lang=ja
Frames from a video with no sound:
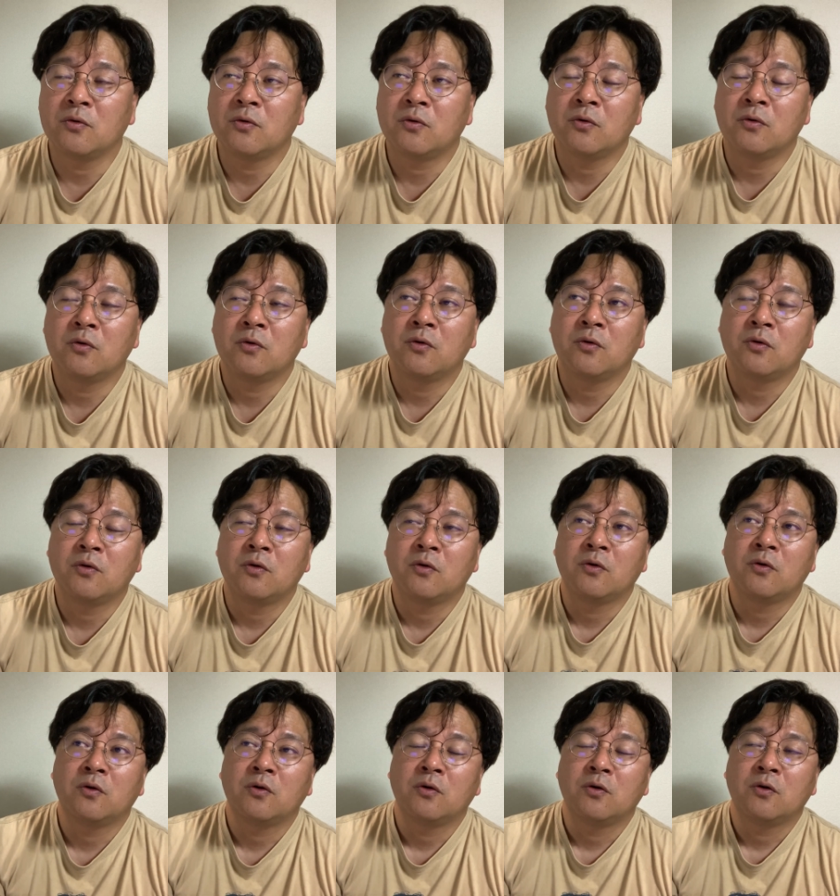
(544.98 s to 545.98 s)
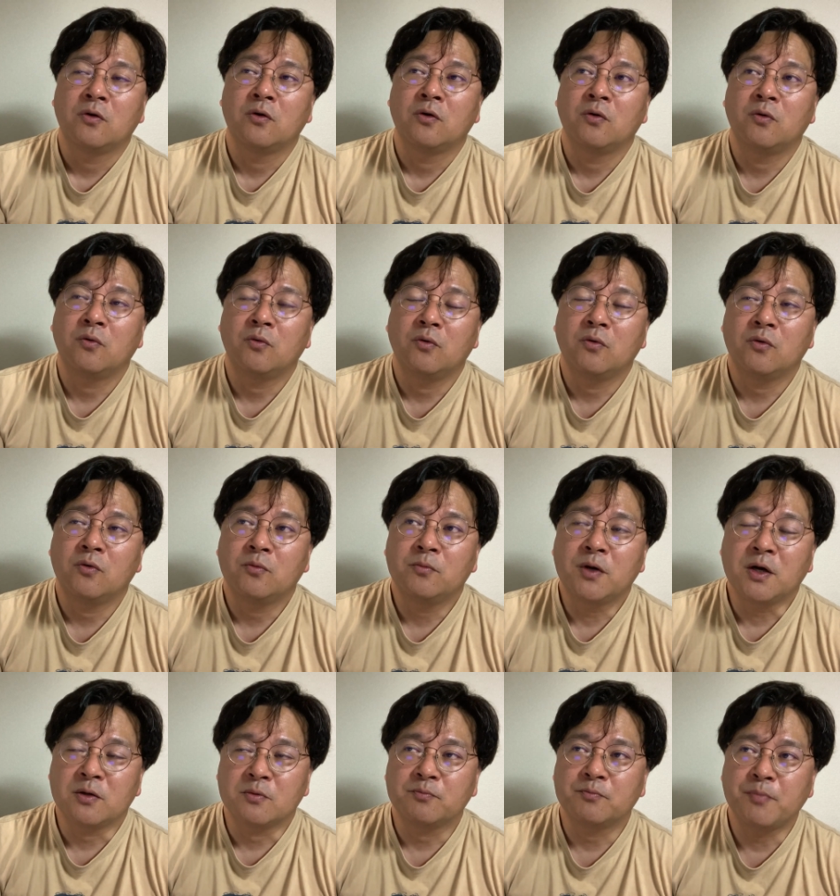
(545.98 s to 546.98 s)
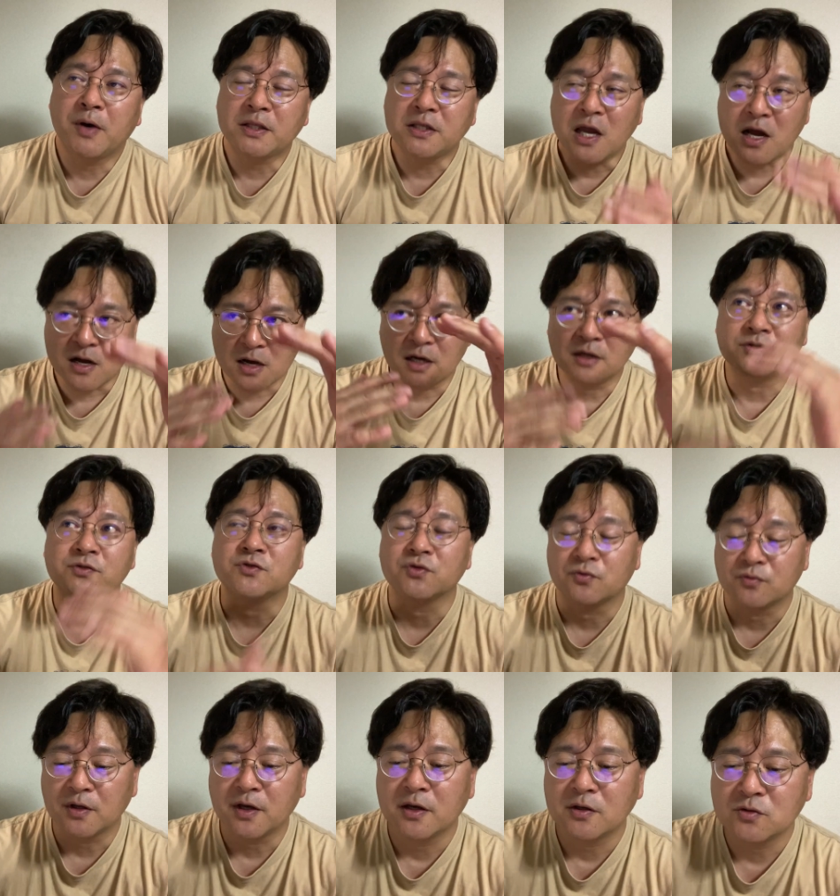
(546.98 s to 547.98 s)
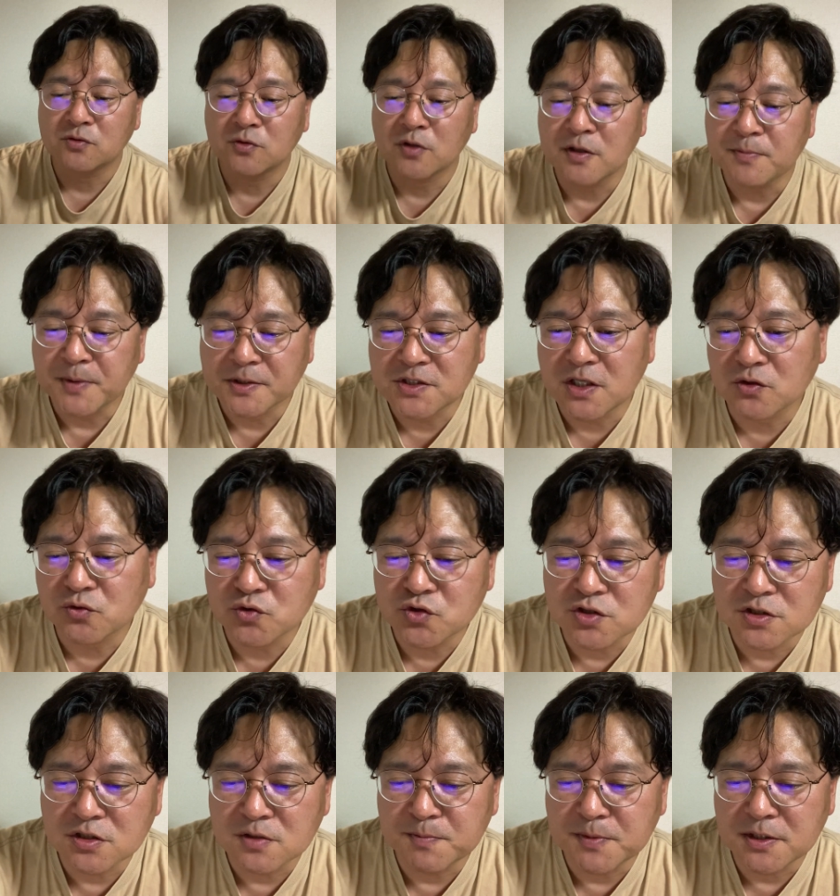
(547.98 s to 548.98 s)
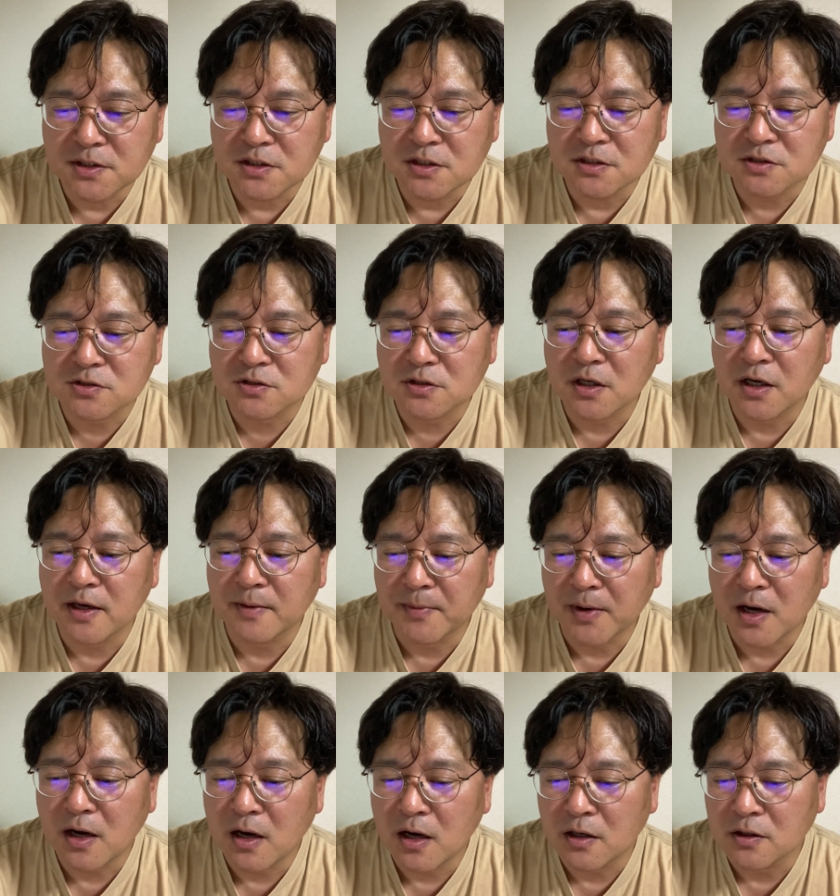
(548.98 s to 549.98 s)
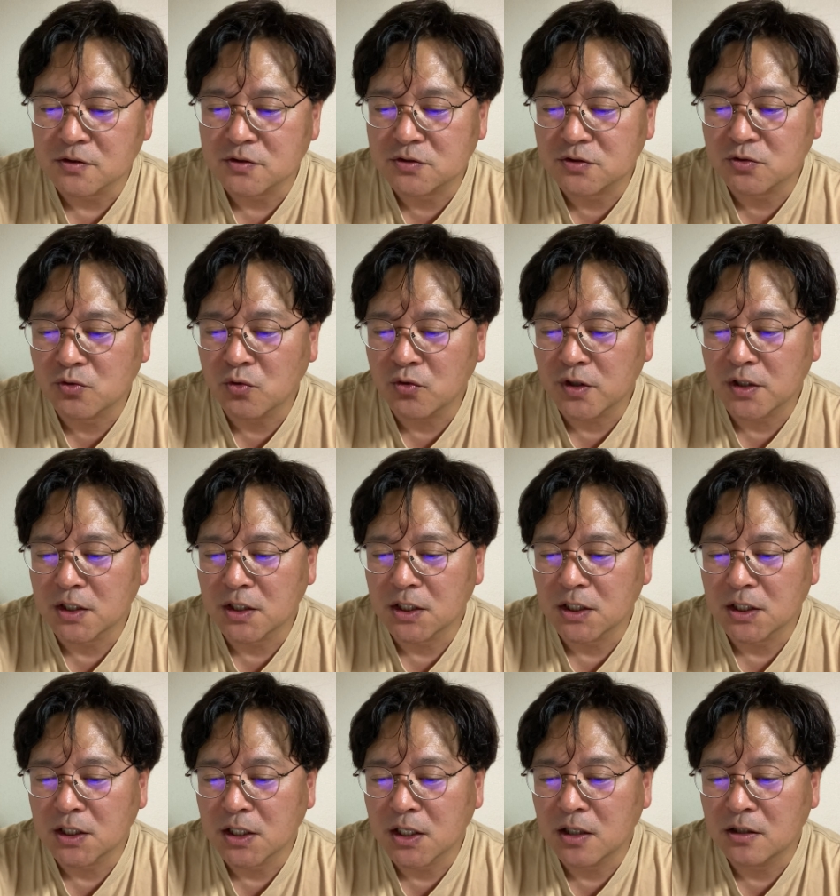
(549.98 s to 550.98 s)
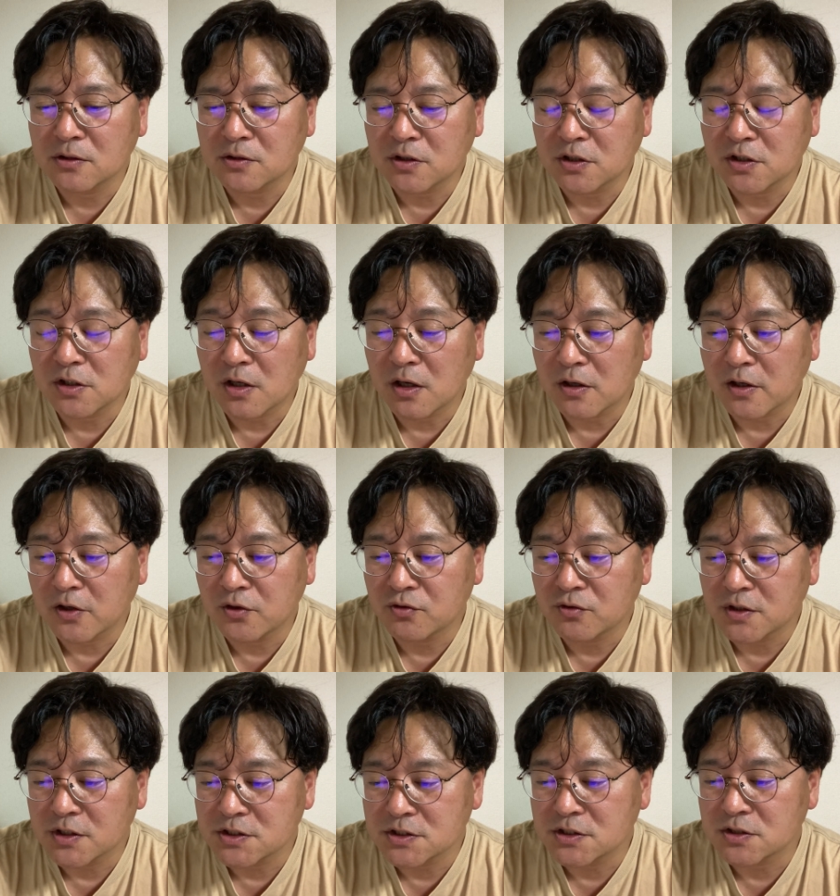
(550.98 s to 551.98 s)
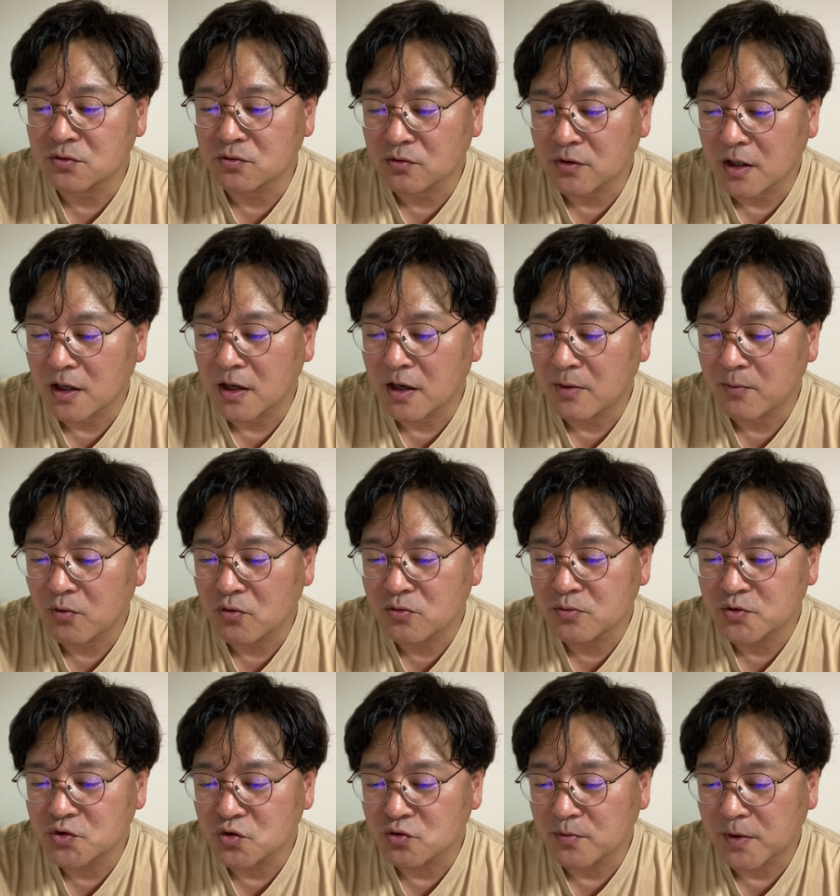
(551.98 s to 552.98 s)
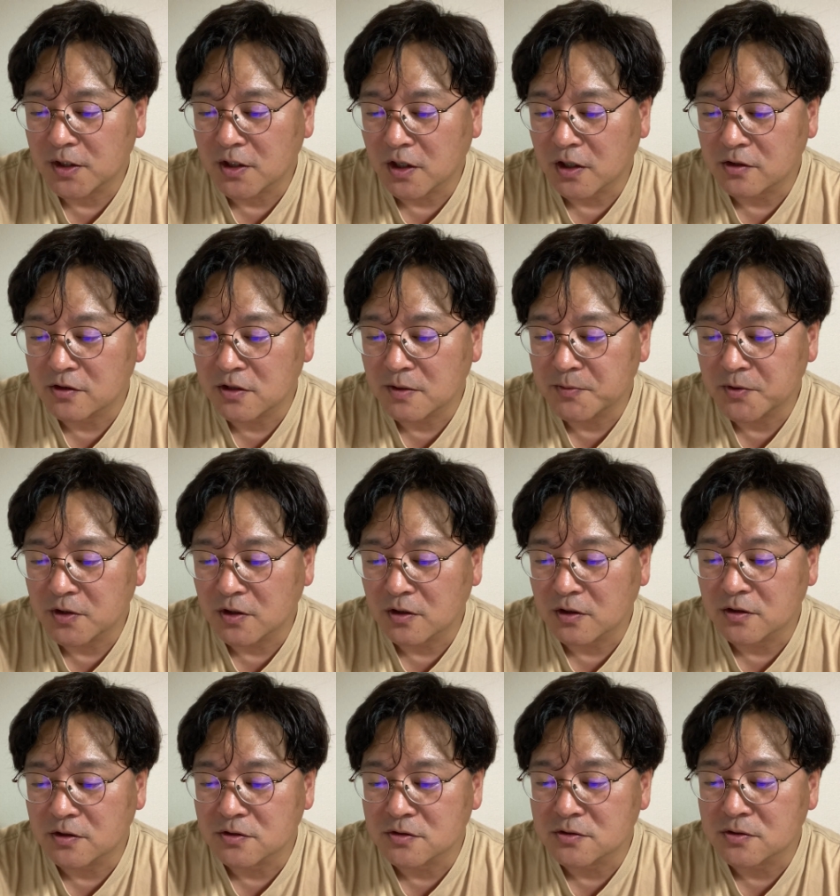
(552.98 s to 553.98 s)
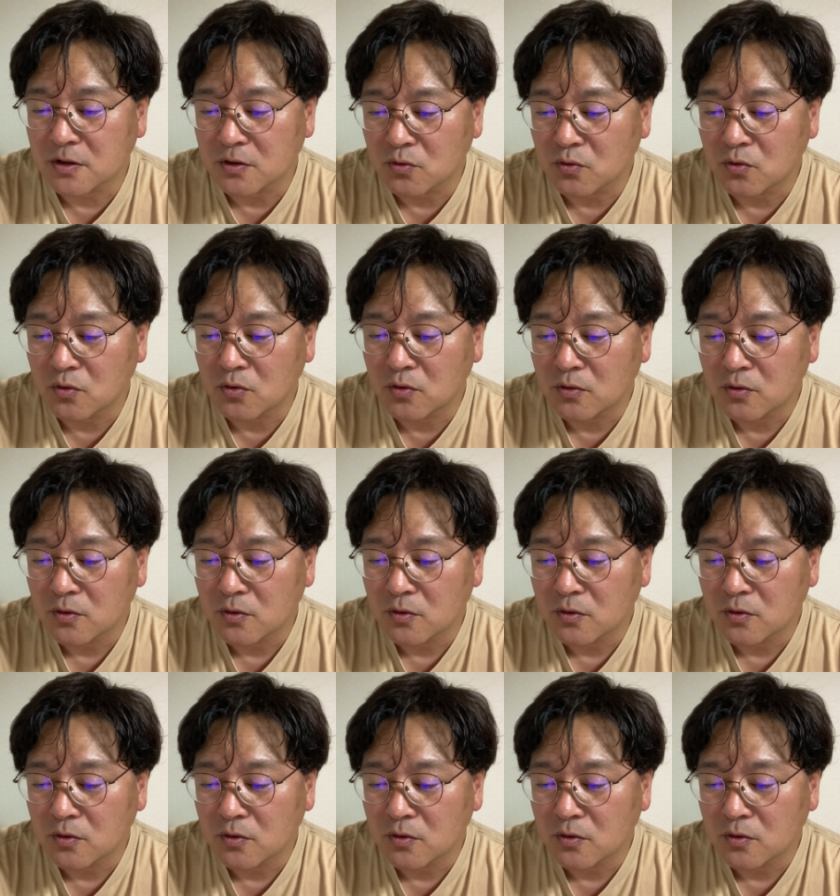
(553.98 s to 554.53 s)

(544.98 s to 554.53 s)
の、まあ、パターンがあるんですよね。今、チャット GPT 使えば、すごい簡単に書けるらしいので、僕もちょっとまだやってみてないんですけど、